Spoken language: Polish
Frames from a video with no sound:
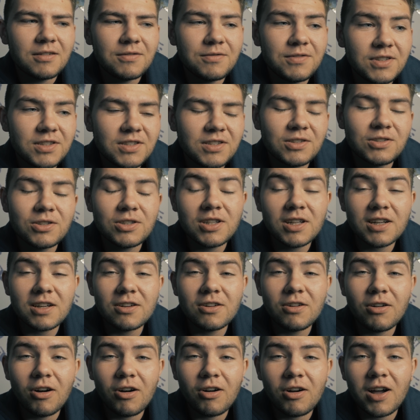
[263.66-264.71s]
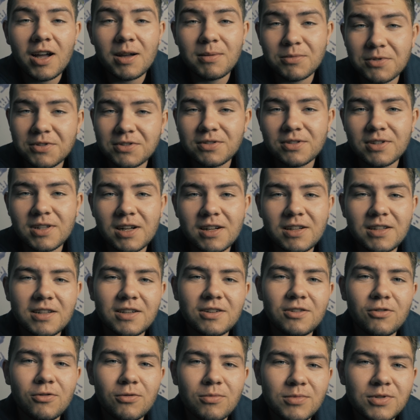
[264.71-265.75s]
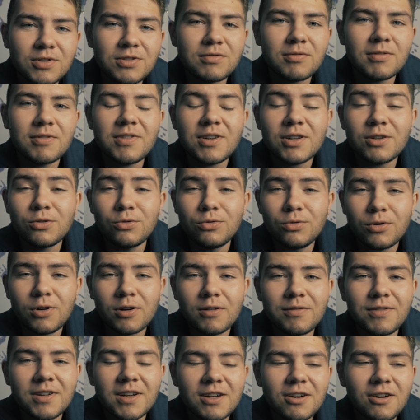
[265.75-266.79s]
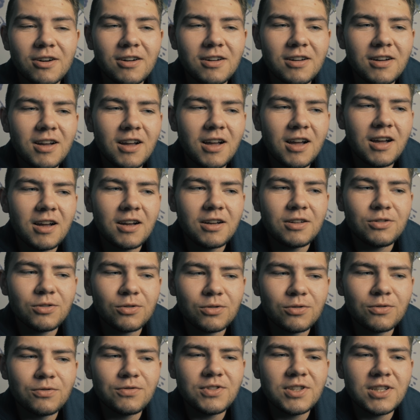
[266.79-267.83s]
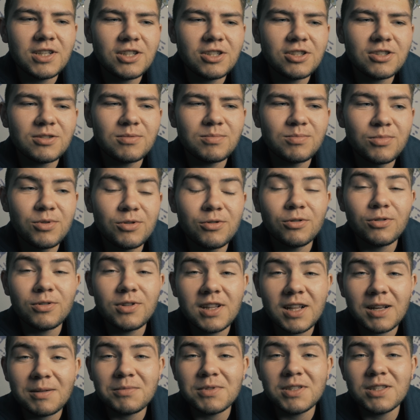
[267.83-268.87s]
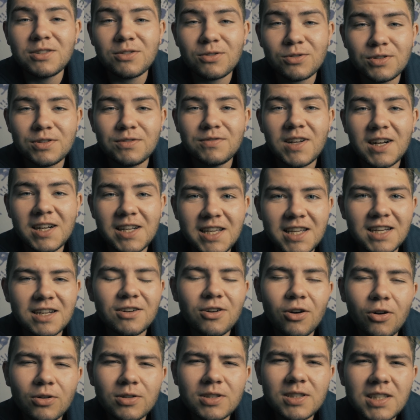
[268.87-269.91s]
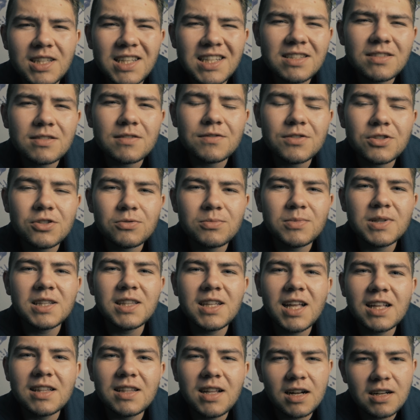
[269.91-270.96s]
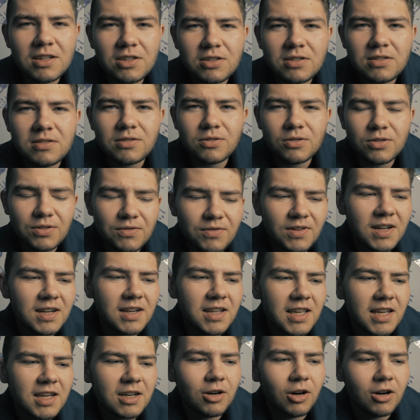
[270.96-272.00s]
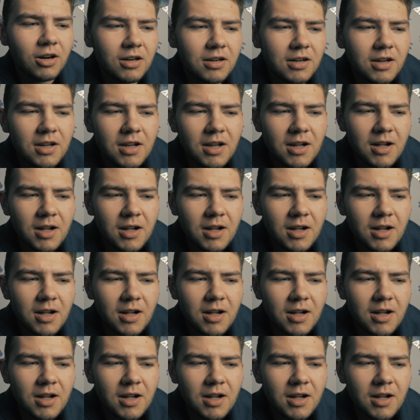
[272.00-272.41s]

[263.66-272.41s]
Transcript: fizycznego, emocjonalnego, umysłowego, duchowego, to również było dla mnie coś wielkiego i jest w sumie nadal coś wielkiego,